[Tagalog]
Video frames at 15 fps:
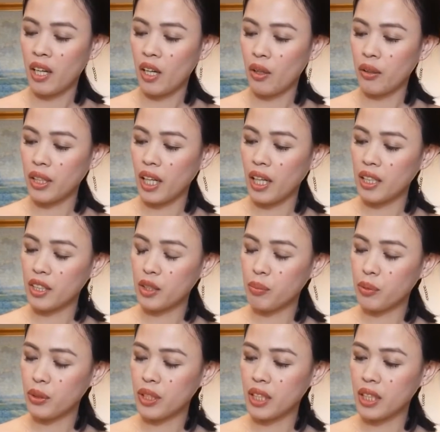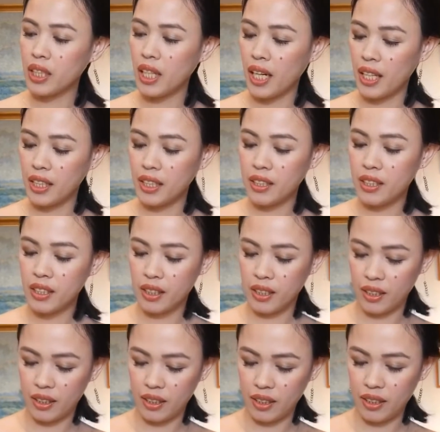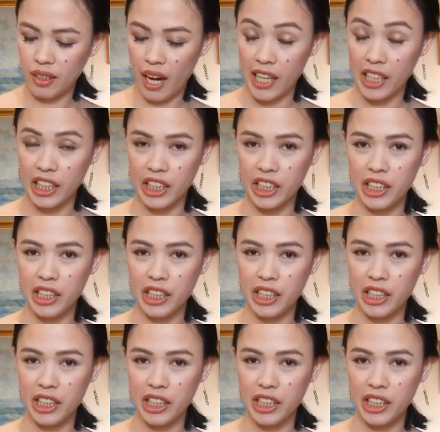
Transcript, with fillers: Okay, let's proceed guys. Guides.